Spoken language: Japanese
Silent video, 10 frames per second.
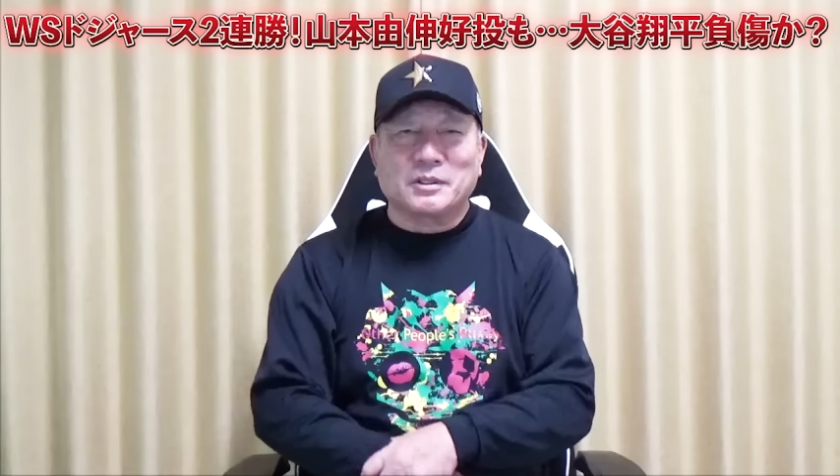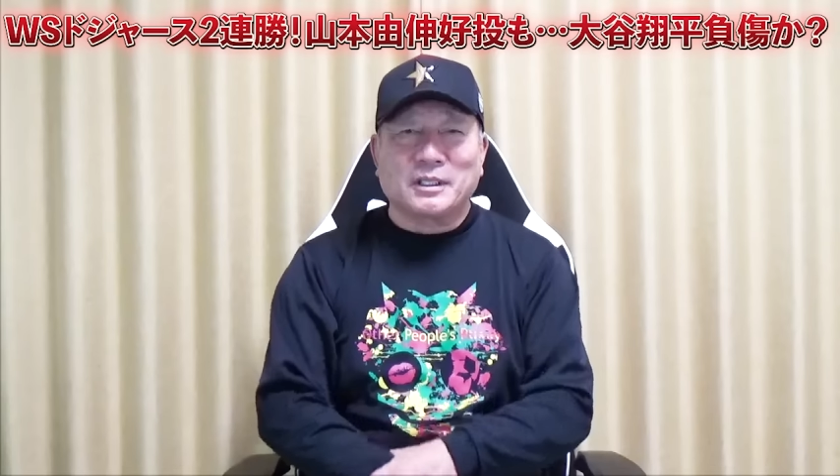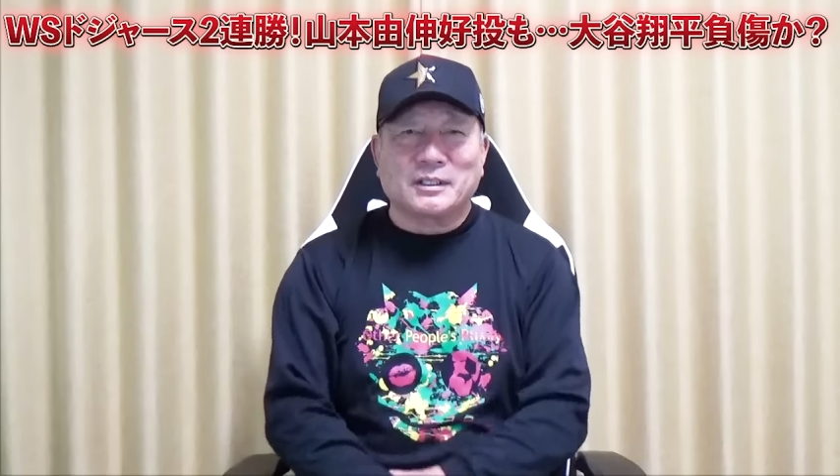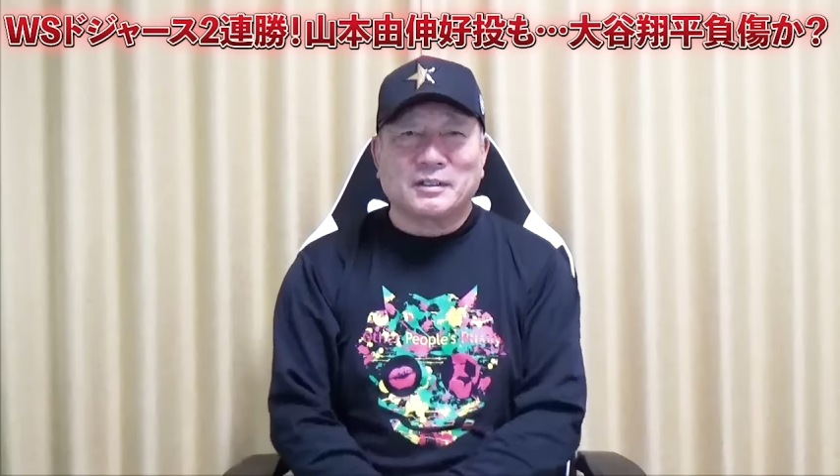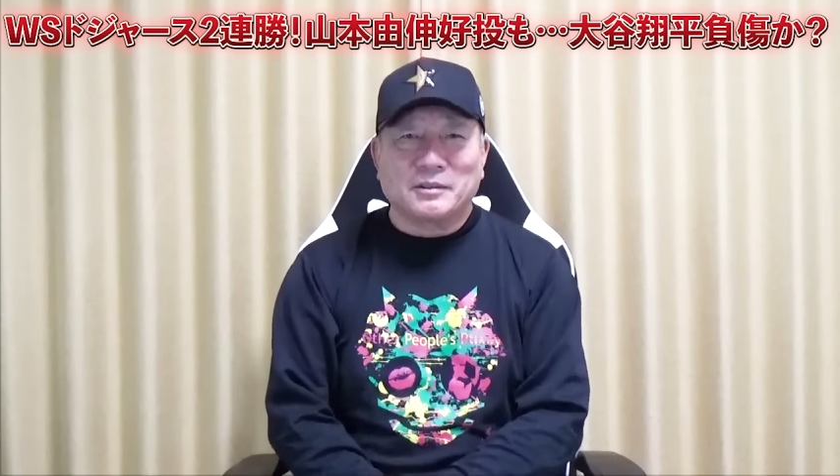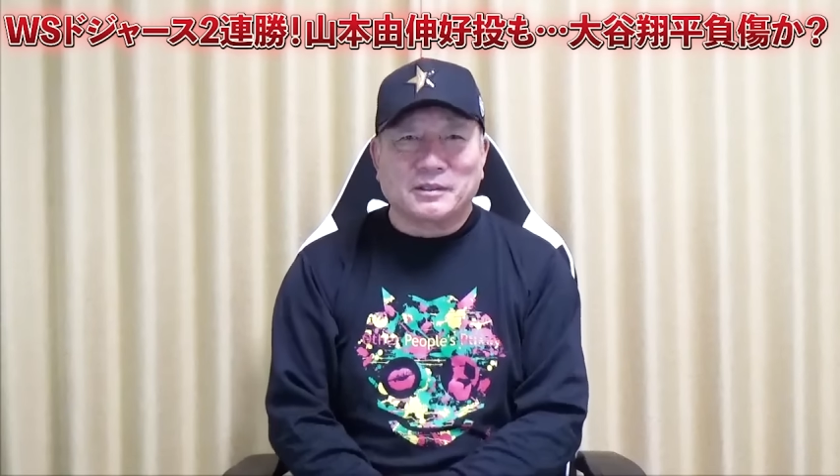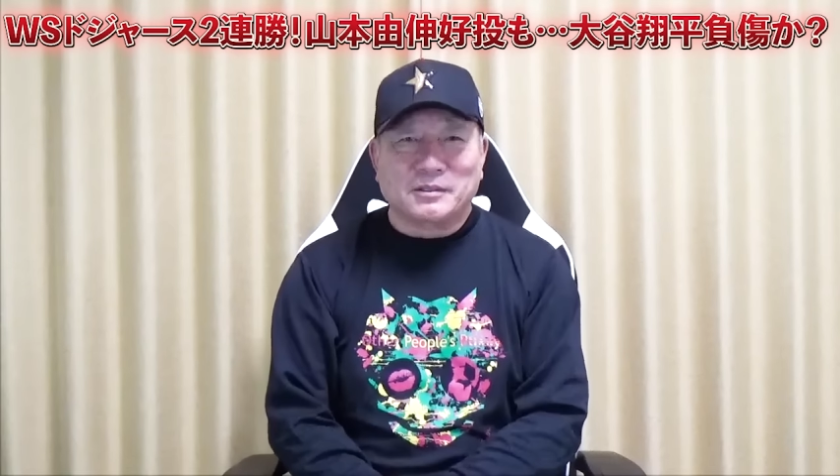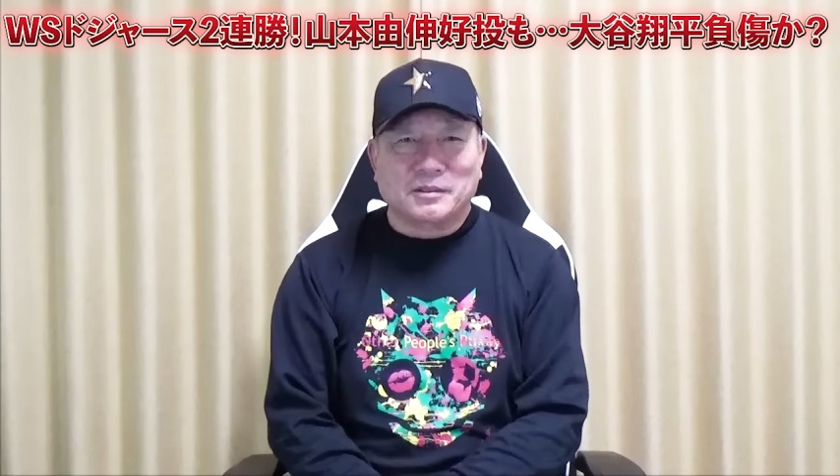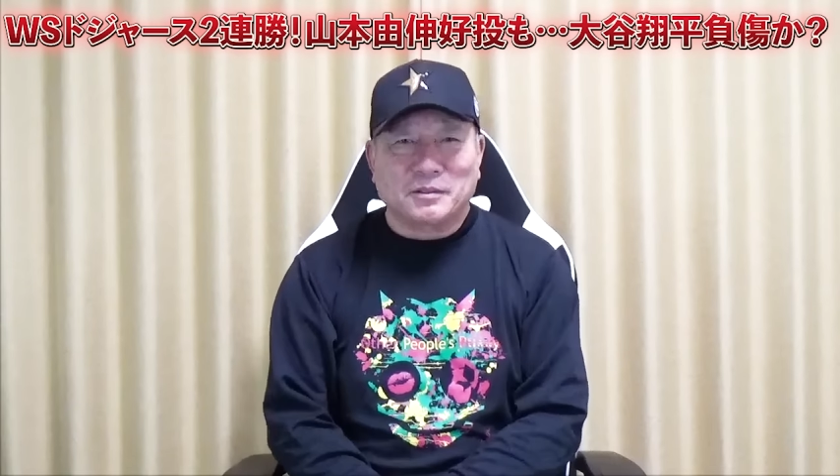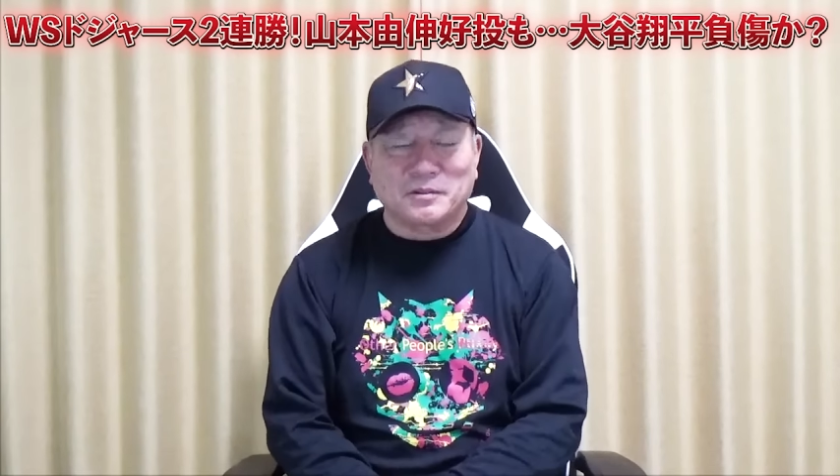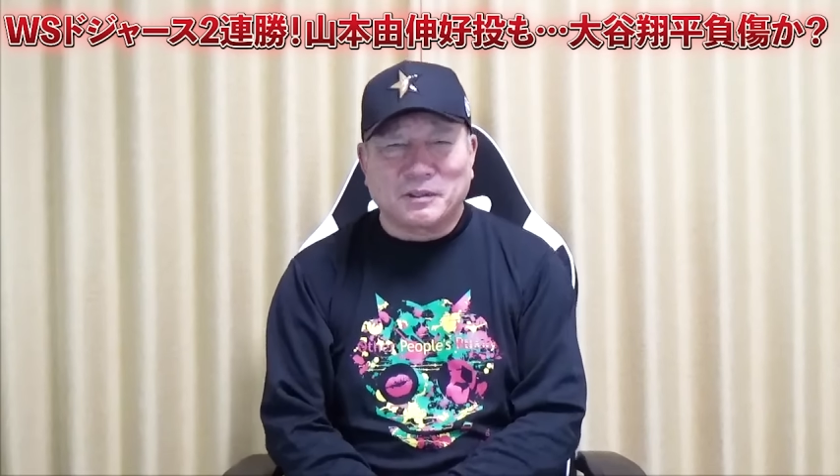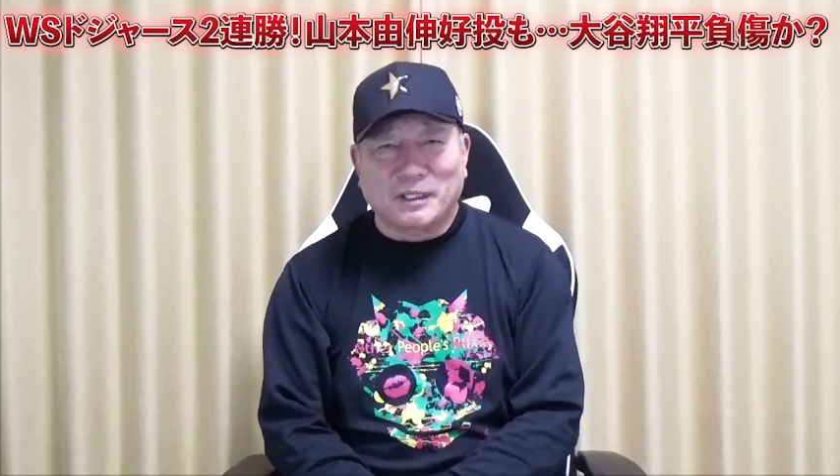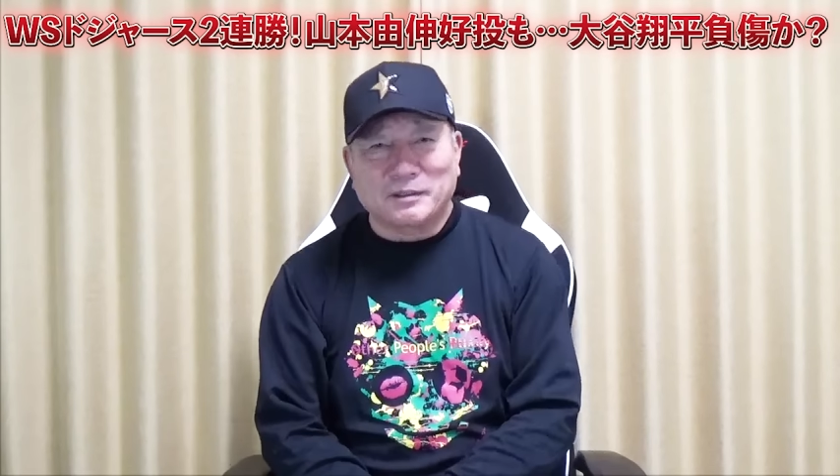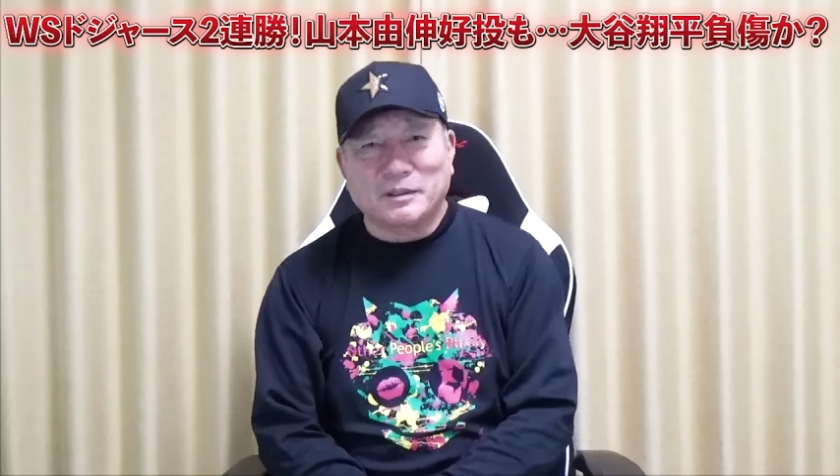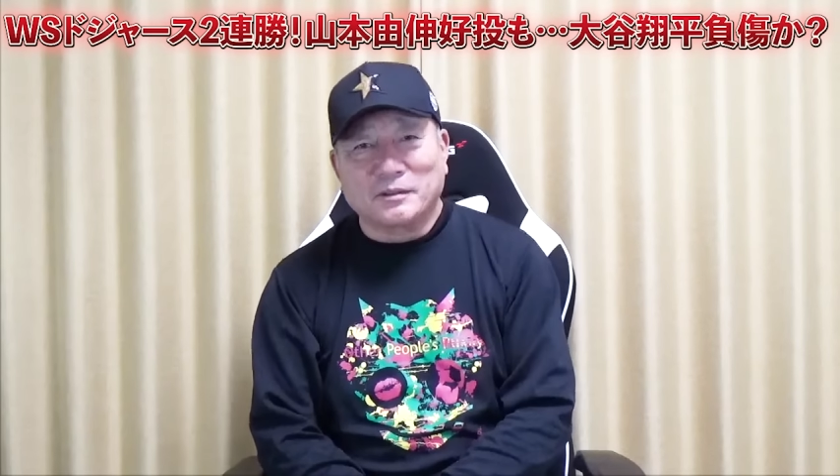態っていうのはすごく
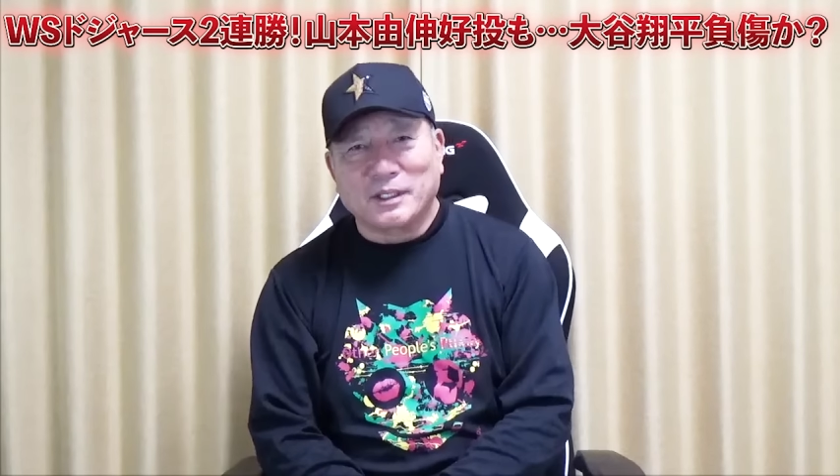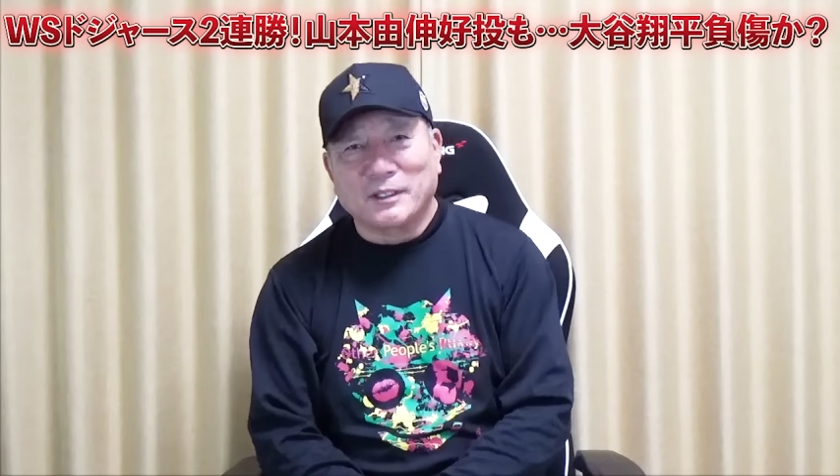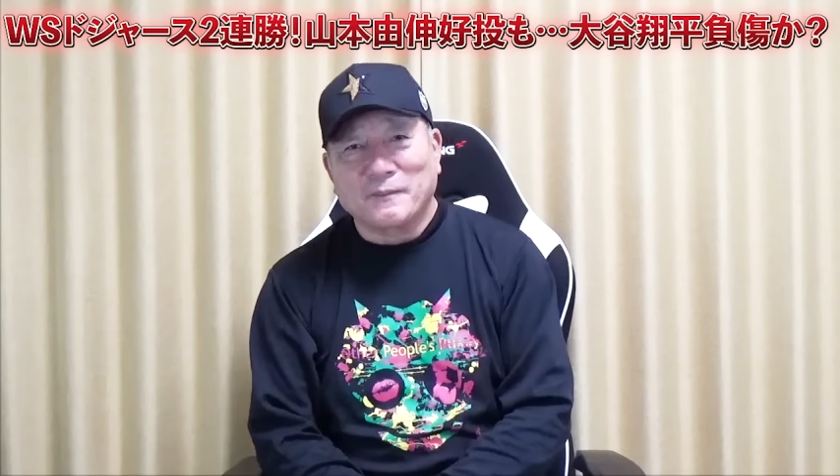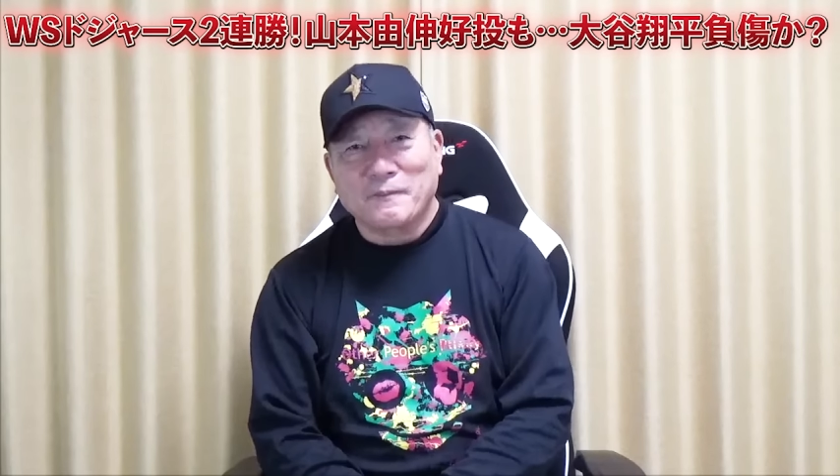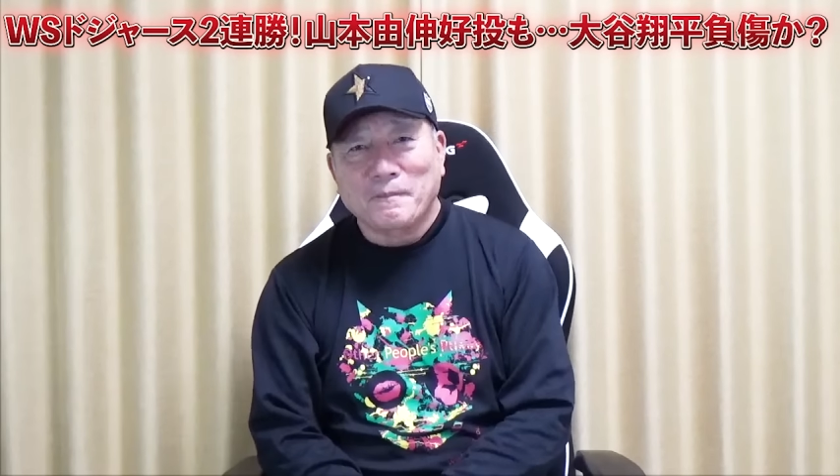悪いよね。